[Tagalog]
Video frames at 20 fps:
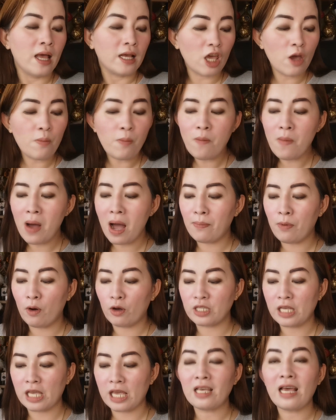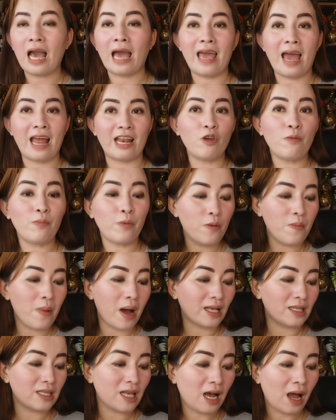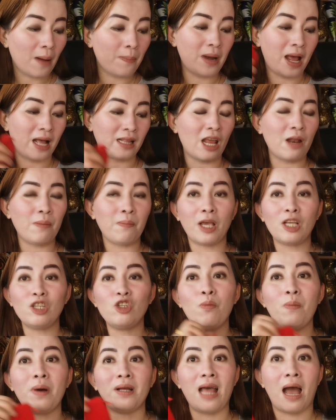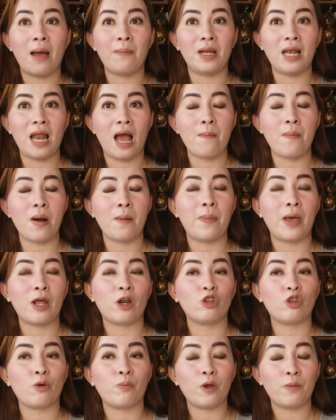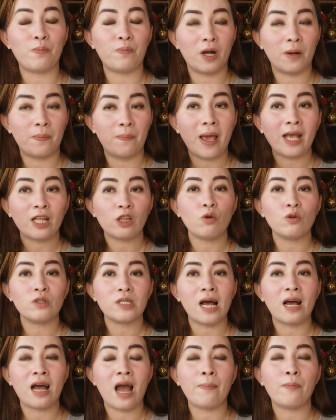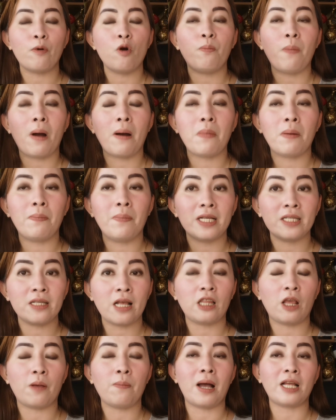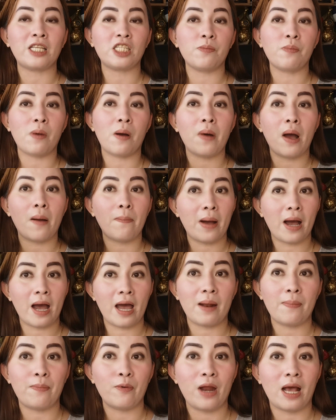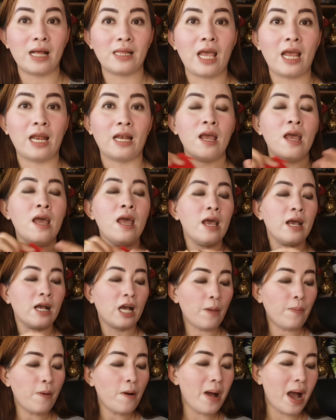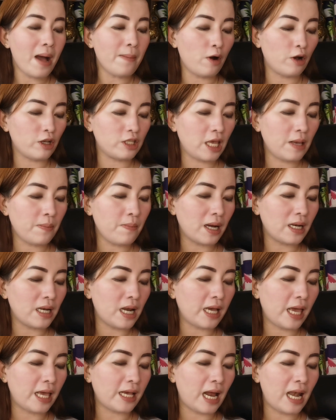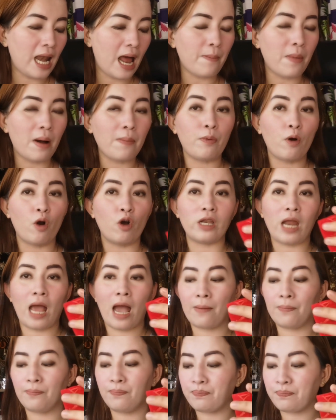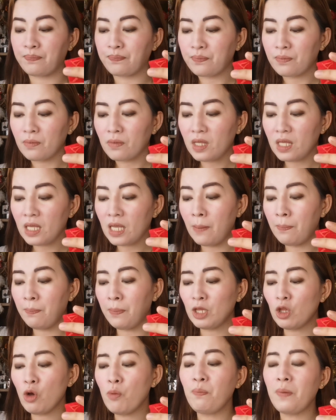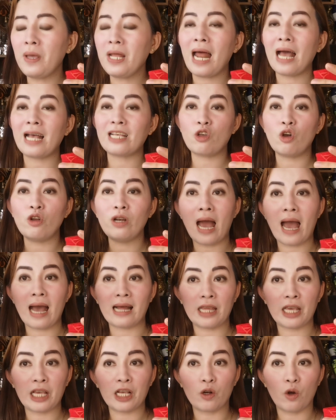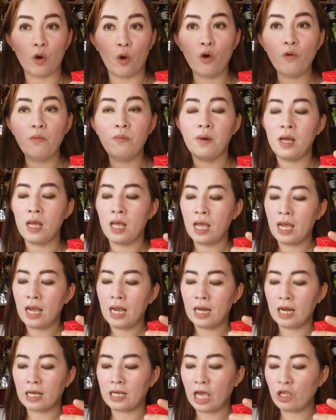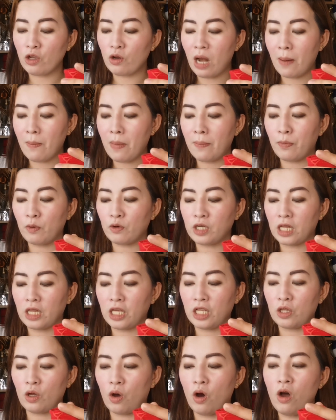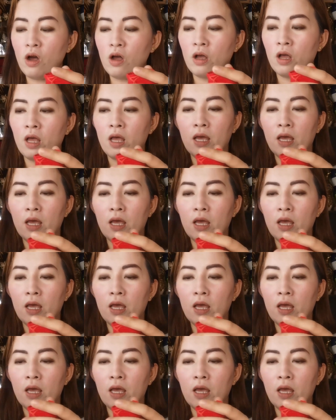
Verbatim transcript: Ngayon po mga bossing, ayan, yun po yung mga sangkap natin. Medyo madami lamang pero ito po yung perfectong sangkap upang mabilis natin ma-achieve ang mga pangarap po natin. Ngayon po mga bossing, maglagay ka lamang po ng pitong piraso na ating clove. Lagay nyo lamang po siya dito.